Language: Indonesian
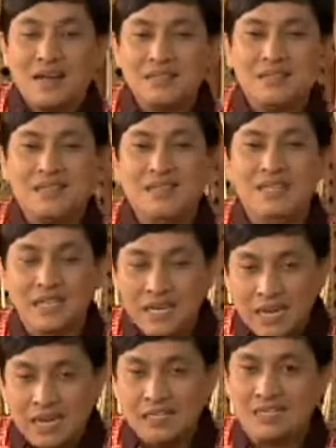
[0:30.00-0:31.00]
Masih di
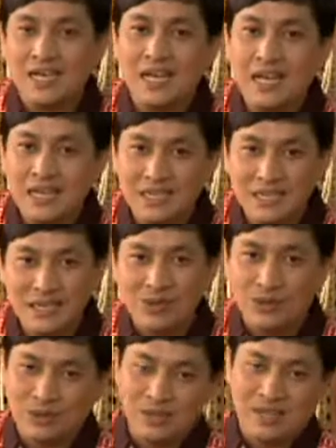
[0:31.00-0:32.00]
Indonesia,
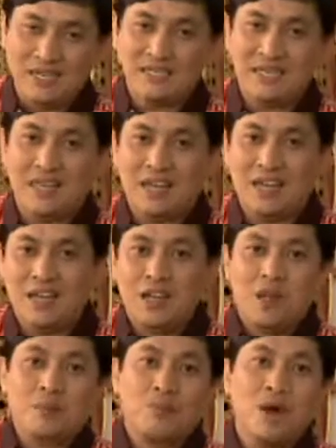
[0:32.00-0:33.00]
ide untuk Indonesia.
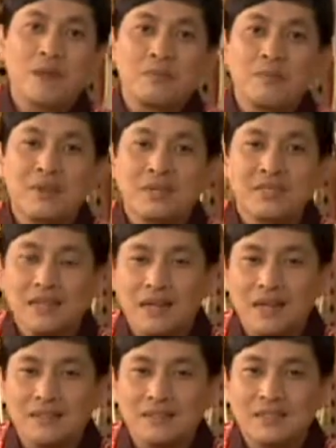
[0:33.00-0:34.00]
Buat pemirsa
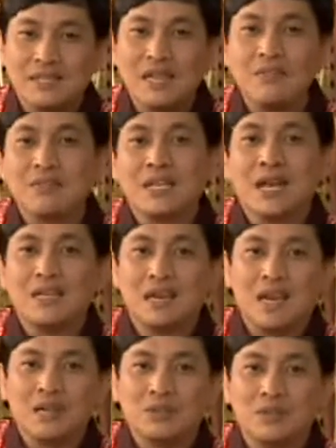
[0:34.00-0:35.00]
yang tidak bisa hadir
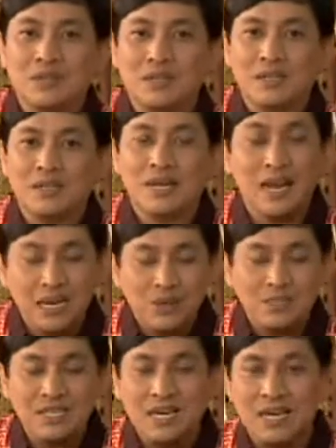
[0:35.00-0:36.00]
langsung ke Galeri
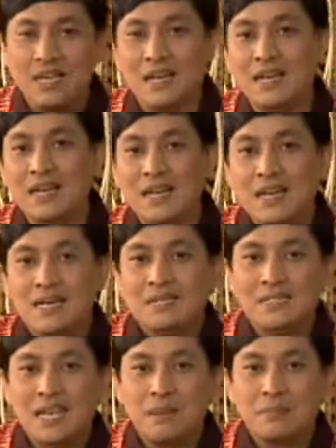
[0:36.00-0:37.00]
Indonesia Kaya,
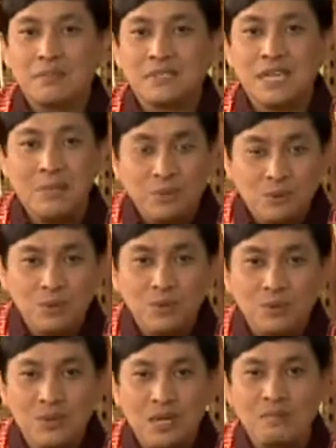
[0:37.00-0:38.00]
setiap
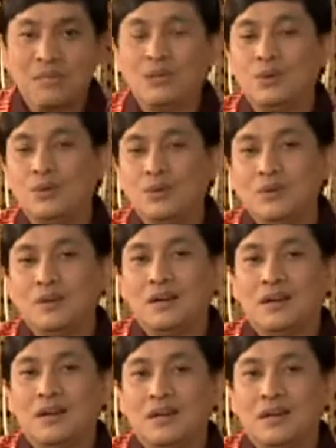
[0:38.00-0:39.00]
Sabtu dan Minggu,
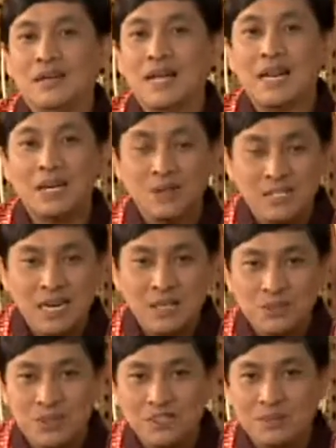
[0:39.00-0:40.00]
uh, Galeri Indonesia
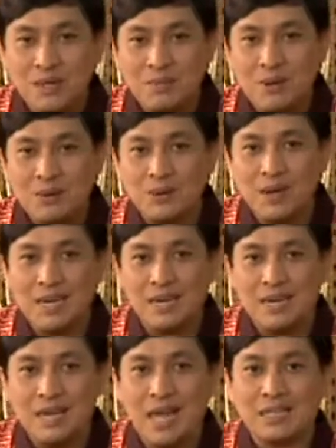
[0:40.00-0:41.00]
Kaya juga sudah
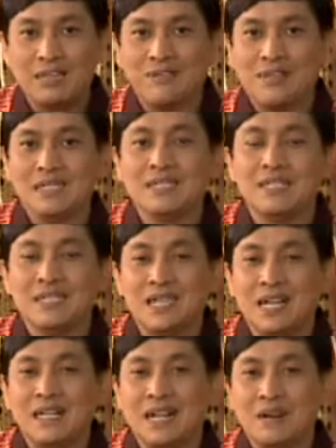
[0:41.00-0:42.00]
melakukan aktivitas
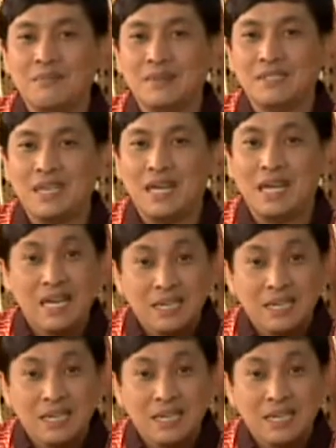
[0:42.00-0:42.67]
digital dengan bisa